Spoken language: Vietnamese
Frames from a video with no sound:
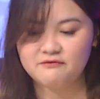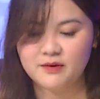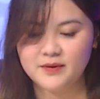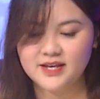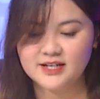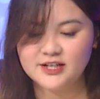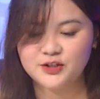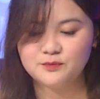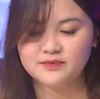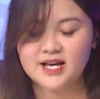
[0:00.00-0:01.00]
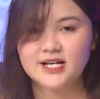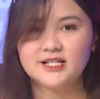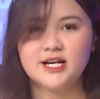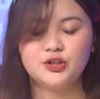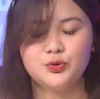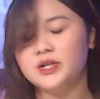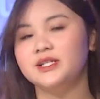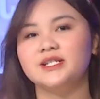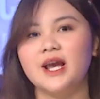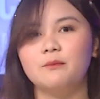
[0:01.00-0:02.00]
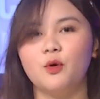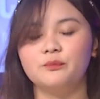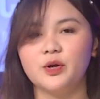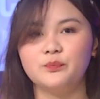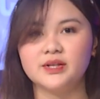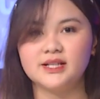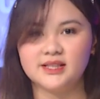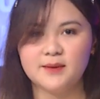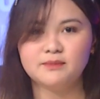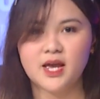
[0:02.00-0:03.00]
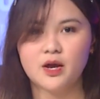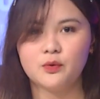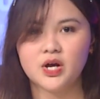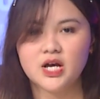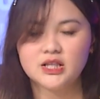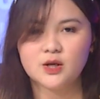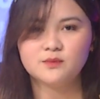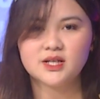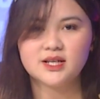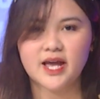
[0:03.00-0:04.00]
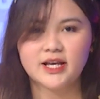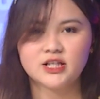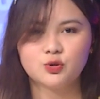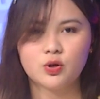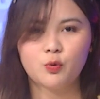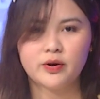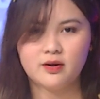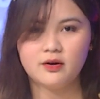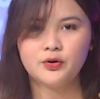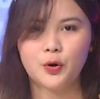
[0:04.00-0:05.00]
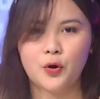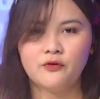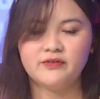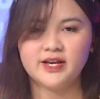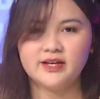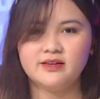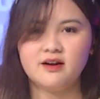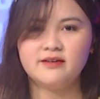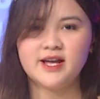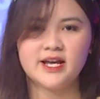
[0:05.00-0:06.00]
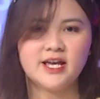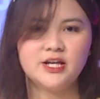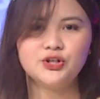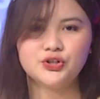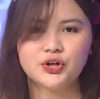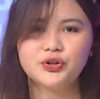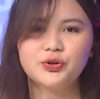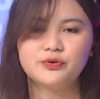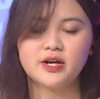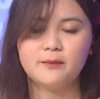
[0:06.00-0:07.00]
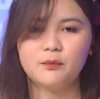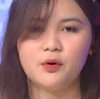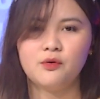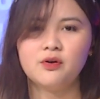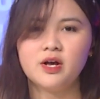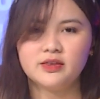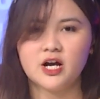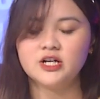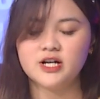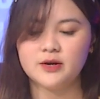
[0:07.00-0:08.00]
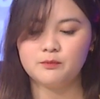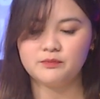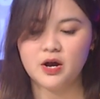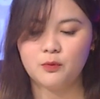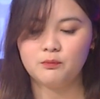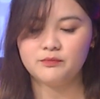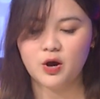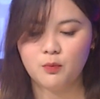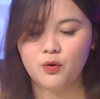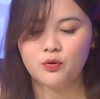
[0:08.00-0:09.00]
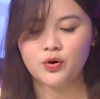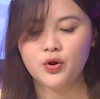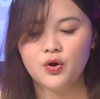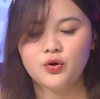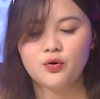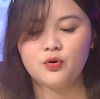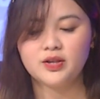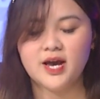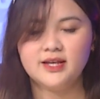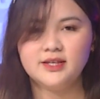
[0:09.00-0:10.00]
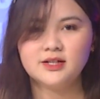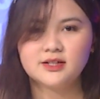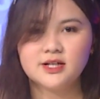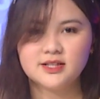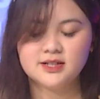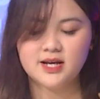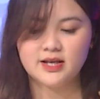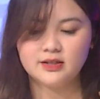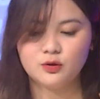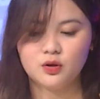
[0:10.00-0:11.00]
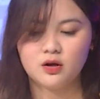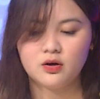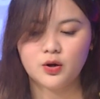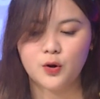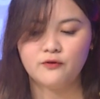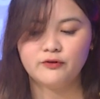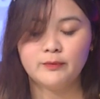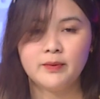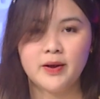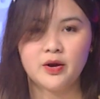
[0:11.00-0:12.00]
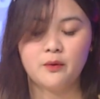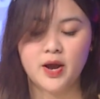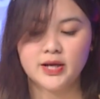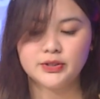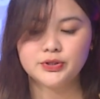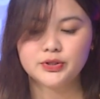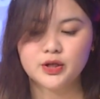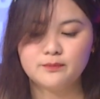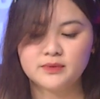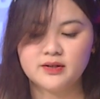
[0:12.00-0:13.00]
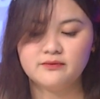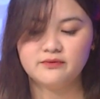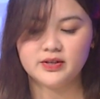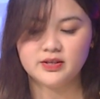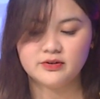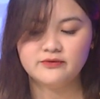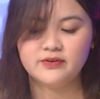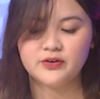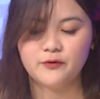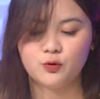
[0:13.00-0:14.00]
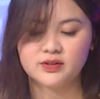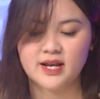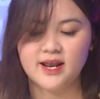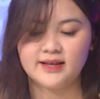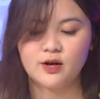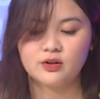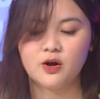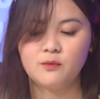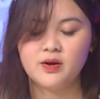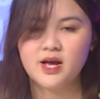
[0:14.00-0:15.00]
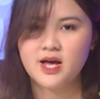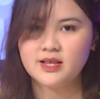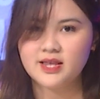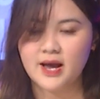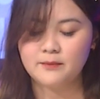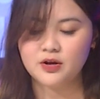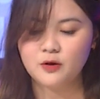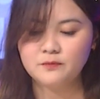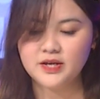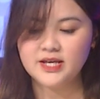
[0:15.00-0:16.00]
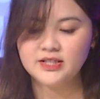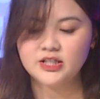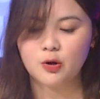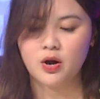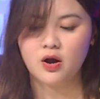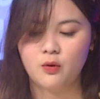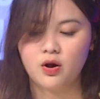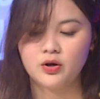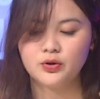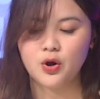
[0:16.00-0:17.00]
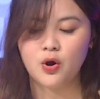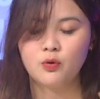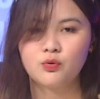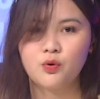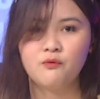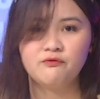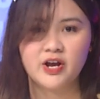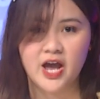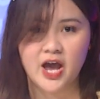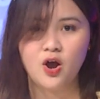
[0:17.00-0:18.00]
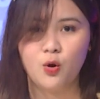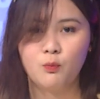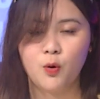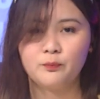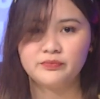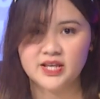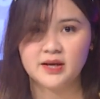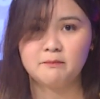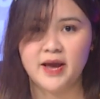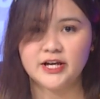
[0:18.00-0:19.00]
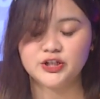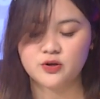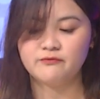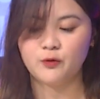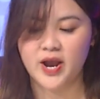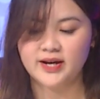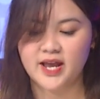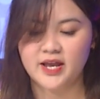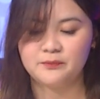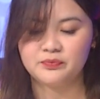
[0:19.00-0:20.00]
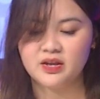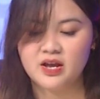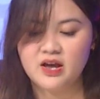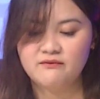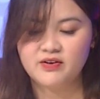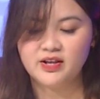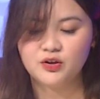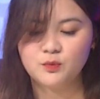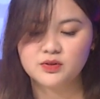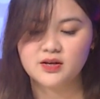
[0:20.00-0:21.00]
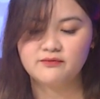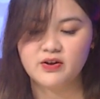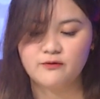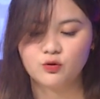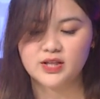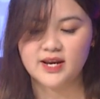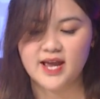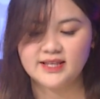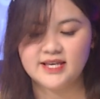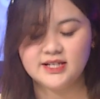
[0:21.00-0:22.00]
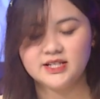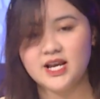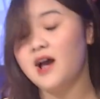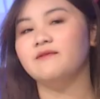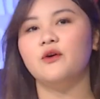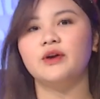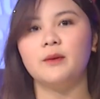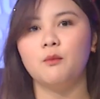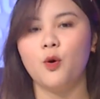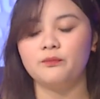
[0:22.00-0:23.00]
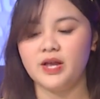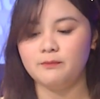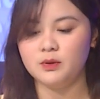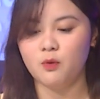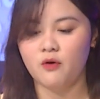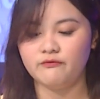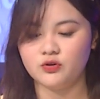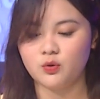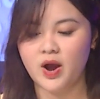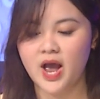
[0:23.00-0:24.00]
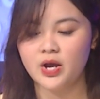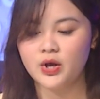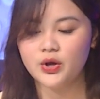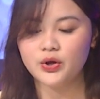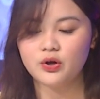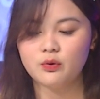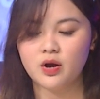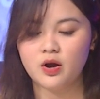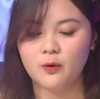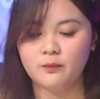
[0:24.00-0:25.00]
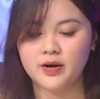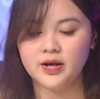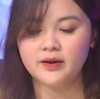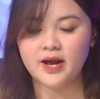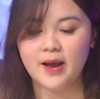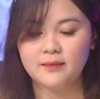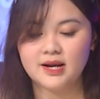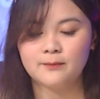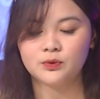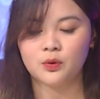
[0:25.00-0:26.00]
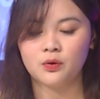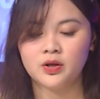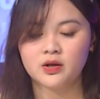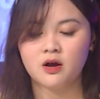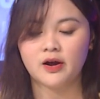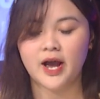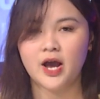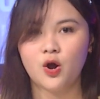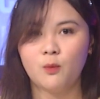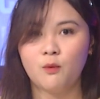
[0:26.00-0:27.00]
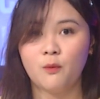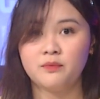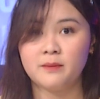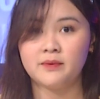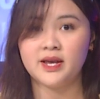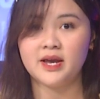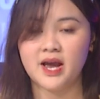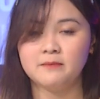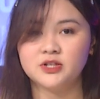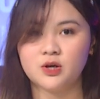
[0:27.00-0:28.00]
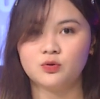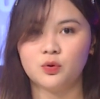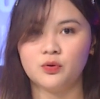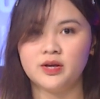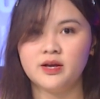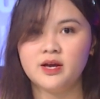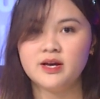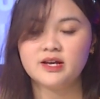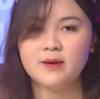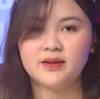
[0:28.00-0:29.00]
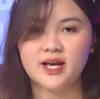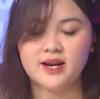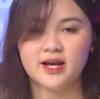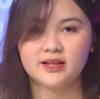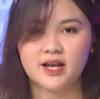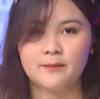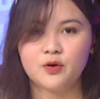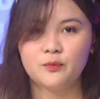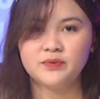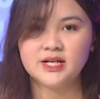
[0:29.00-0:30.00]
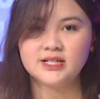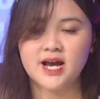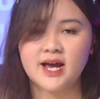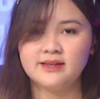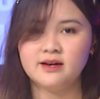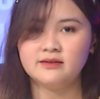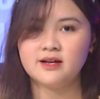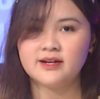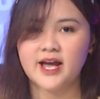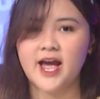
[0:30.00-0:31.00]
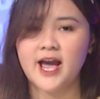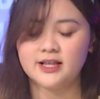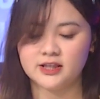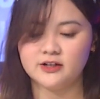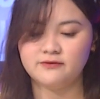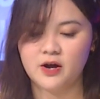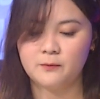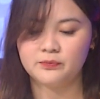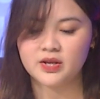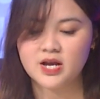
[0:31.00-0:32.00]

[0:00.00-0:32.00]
Và bây giờ thì chúng ta sẽ chuyển sang một thông tin tiếp theo. Thông tin này xoay quanh Ấn Độ và hiện giờ đang khiến rất nhiều người hâm mộ tỏ ra đau, đau buồn. Cụ thể nhất đó chính là dư luận Ấn Độ vừa mới bàn hoàng trước thông tin về giữ về vụ tai nạn giao thông thảm khốc khiến cho Hoa Ấn Độ cùng với Á hậu một thiệt mạng trong vụ án này. Và theo thông tin về vụ tai nạn diễn ra vào ngày 1 tháng 11 vừa qua, cựu hoa hậu mới 25 tuổi, còn Á hậu 1 năm nay 26 tuổi, khi mà tai nạn thảm khốc diễn ra dẫn đến cả hai tử vong.